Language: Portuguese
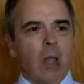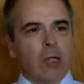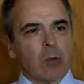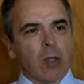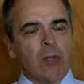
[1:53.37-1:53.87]

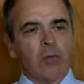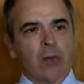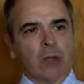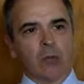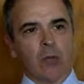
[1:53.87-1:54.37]
Isto é, e de
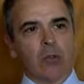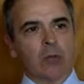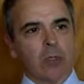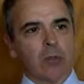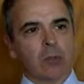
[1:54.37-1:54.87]
facto nós
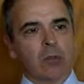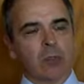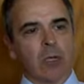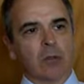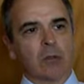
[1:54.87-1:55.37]
durante
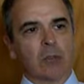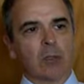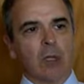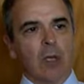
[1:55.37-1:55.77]
muitos anos